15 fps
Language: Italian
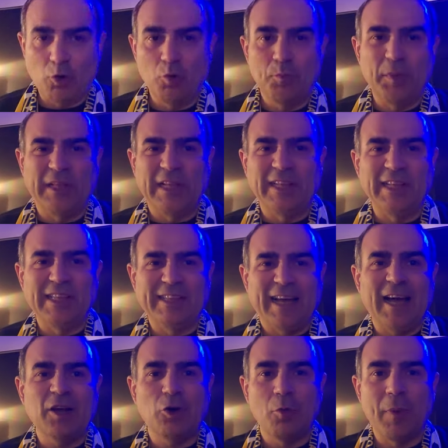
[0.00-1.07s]
la colpita di
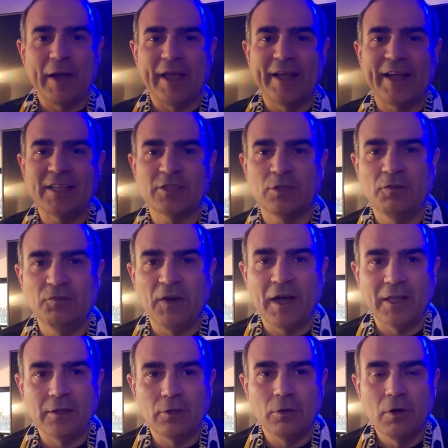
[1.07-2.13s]
tacco, ma che cazzo ha
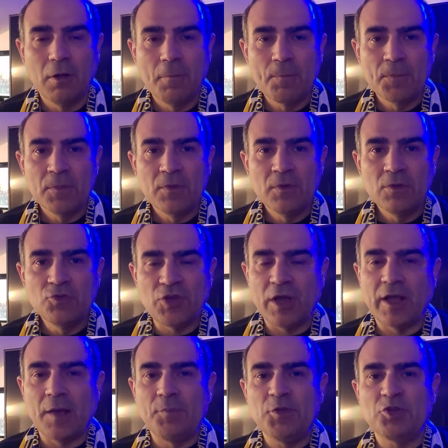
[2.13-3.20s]
fatto?
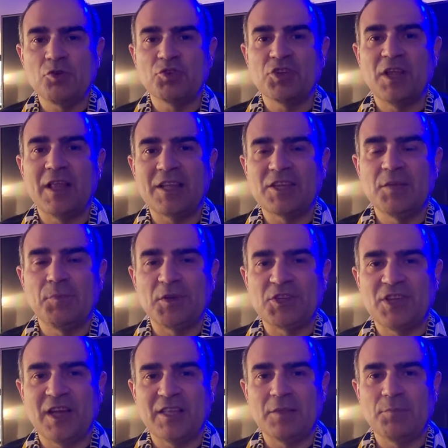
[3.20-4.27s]
Cioè, capisco che se la lasci
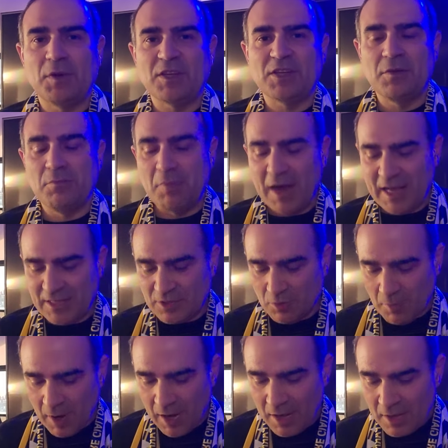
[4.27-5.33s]
passare, ti passi in
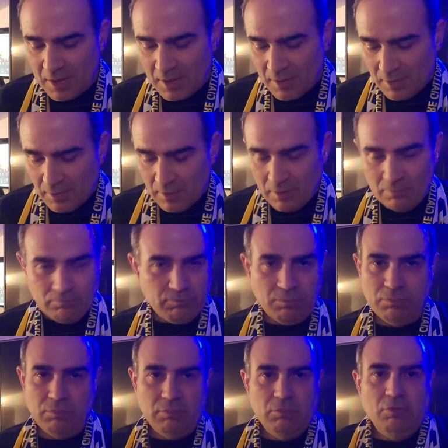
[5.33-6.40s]
mezzo, ma
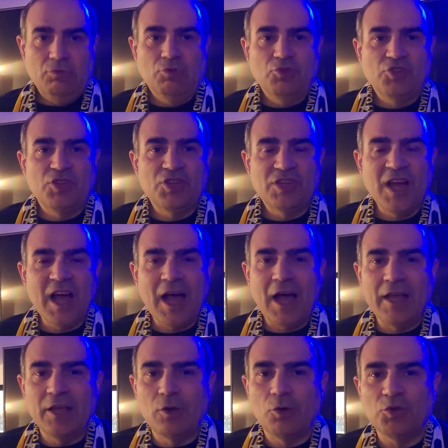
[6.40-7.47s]
non si sa,
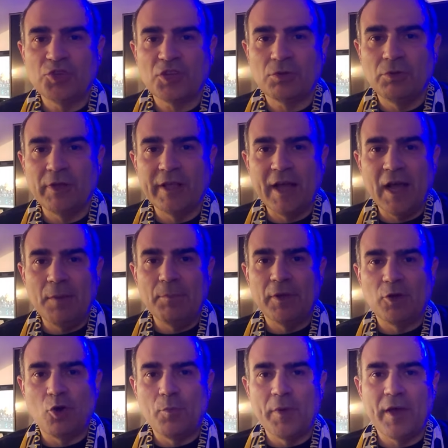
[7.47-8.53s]
ha incrociato le
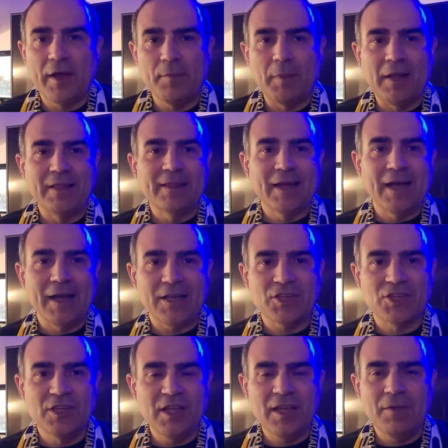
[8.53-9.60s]
gambe come a
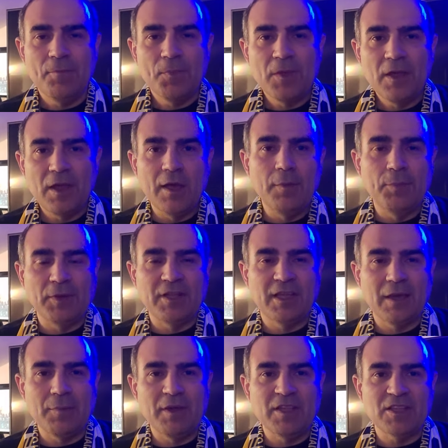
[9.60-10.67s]
ribaltarsi e
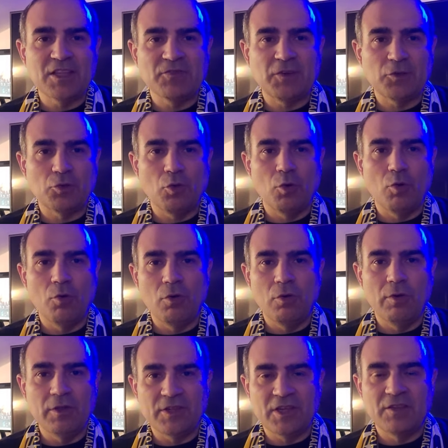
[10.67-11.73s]
praticamente ci ha,
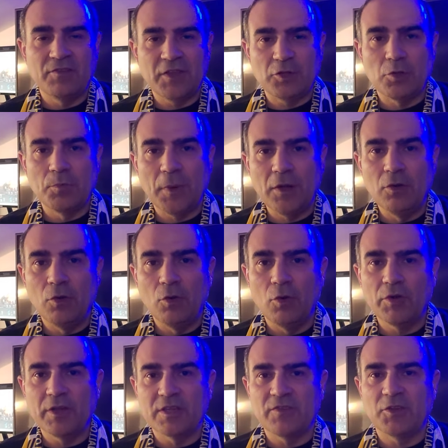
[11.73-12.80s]
fatto, ci ha deviato il
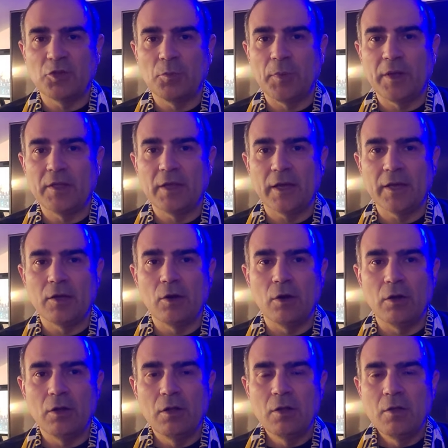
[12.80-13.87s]
pallone, ci ha fatto prendere
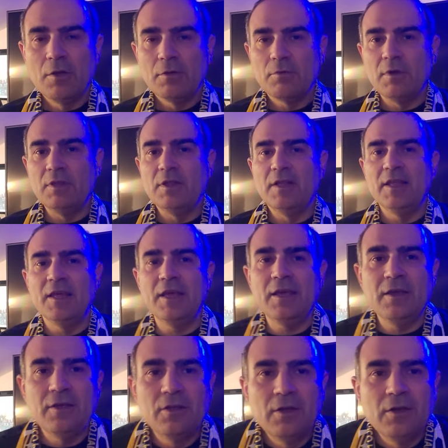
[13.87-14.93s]
gol. Quindi lì